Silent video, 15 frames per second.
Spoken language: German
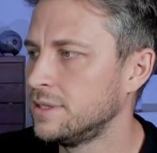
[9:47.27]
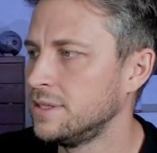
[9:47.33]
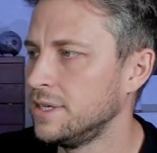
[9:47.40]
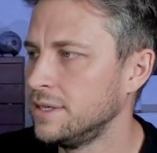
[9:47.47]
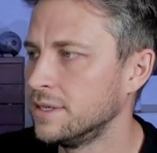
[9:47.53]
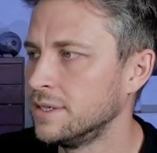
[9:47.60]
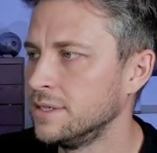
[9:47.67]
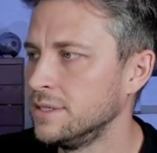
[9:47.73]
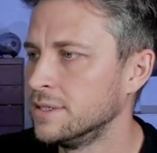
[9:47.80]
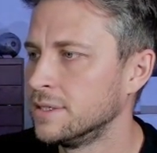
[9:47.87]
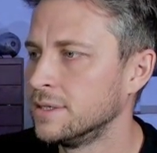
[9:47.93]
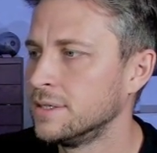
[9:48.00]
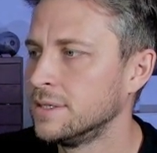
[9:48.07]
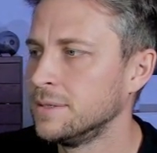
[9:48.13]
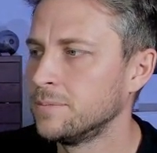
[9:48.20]
jeder
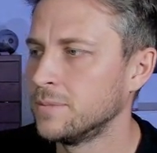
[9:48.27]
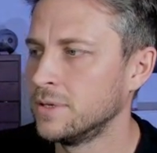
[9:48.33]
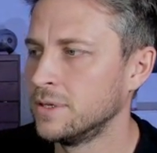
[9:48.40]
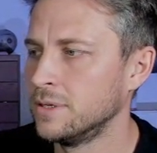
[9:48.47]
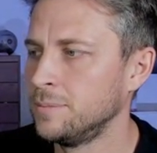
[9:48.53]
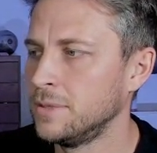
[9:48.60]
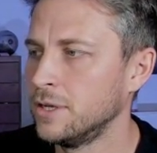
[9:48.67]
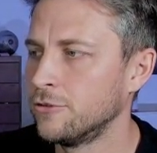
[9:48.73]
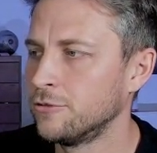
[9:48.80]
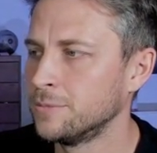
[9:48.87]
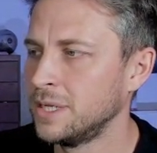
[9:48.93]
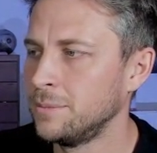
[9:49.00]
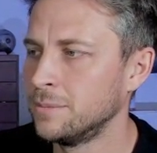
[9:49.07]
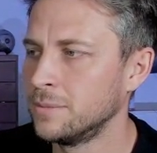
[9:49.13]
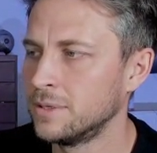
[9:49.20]
hier, ähm, der auf
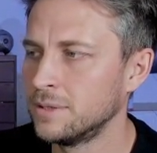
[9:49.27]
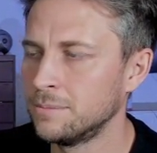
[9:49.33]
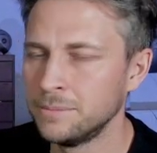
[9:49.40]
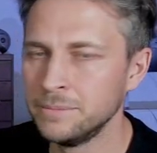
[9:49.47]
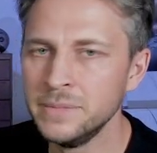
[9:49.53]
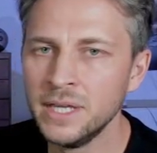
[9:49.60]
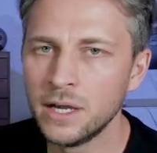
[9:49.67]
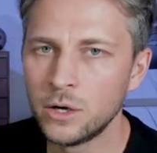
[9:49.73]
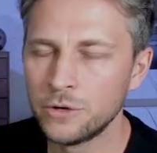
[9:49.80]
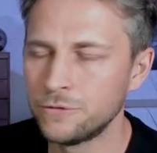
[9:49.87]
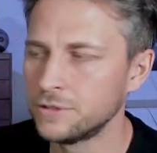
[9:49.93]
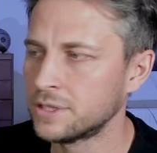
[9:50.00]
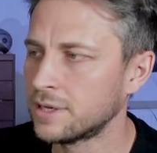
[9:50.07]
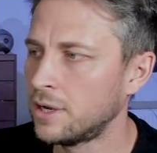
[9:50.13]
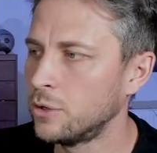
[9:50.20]
meinem, mir auch
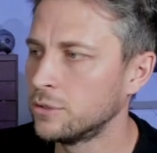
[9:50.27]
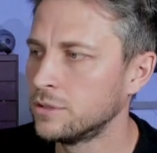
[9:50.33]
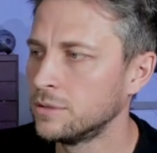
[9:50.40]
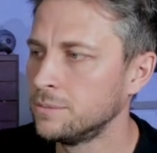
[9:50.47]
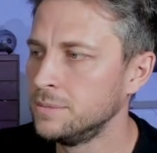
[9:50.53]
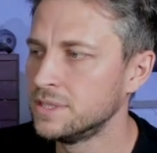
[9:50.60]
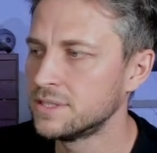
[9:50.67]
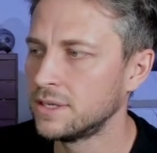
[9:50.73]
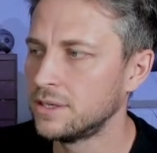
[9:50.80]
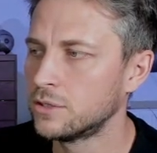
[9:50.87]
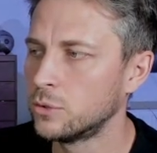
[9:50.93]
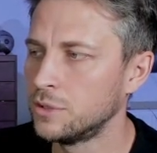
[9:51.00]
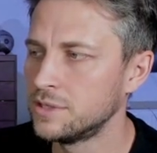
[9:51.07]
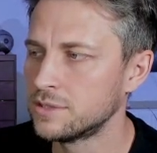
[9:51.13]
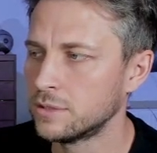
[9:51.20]
vertraut, mir seine
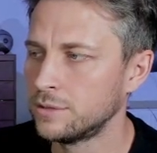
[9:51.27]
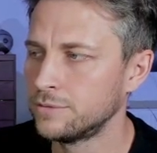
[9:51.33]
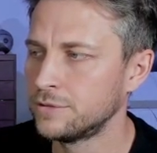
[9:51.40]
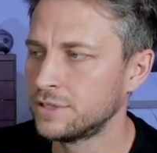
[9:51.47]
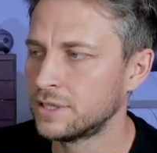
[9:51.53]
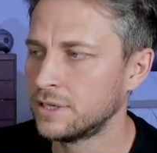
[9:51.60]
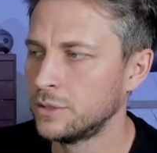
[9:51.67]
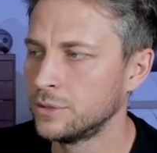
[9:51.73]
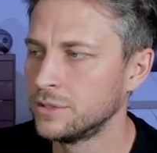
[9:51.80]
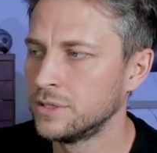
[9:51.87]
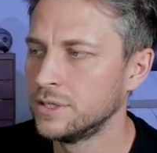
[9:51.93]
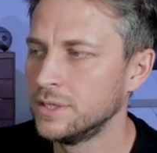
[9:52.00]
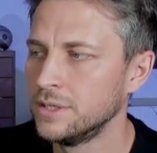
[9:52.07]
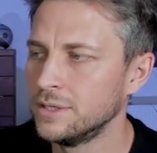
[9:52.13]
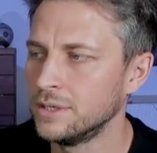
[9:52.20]
Coins anvertraut,
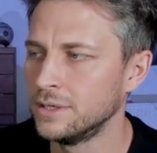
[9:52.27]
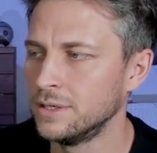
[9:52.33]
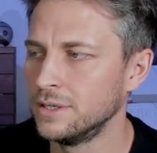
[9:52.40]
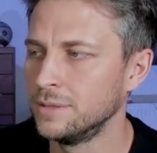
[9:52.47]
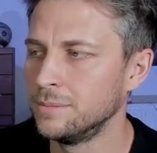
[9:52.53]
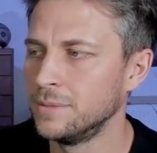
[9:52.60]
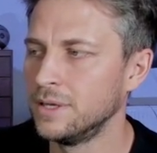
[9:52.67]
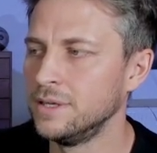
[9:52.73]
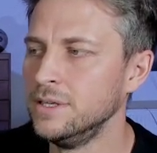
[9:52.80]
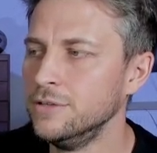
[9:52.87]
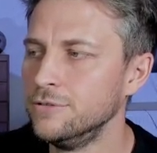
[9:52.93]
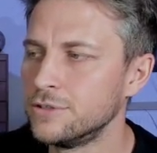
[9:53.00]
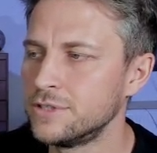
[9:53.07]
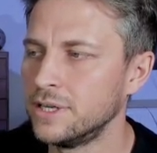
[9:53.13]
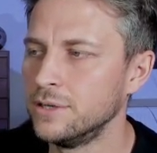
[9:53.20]
ähm, eine
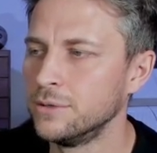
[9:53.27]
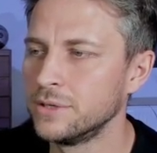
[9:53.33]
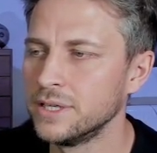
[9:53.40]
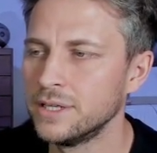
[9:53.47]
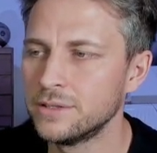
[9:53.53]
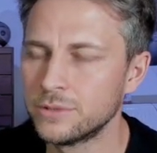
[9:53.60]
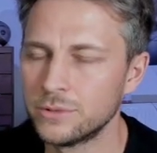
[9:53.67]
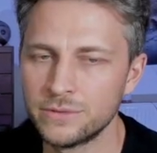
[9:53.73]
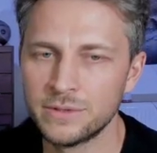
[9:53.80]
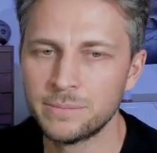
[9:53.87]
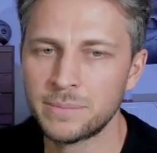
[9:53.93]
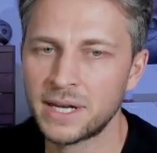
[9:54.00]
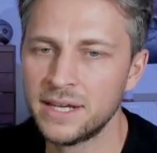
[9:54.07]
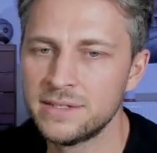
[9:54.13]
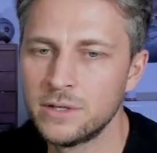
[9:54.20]
Hilfestellung gibt. und
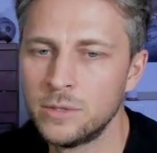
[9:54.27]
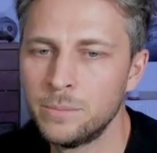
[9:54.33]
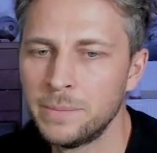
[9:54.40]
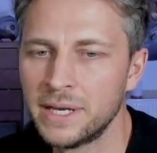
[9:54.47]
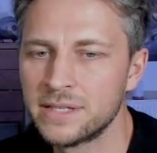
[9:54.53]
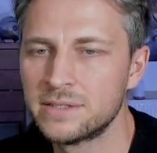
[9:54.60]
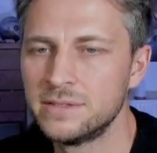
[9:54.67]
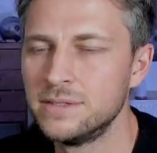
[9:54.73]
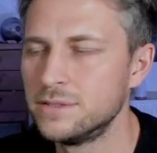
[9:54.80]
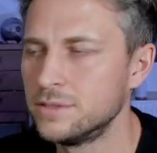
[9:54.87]
Preise anpassen ist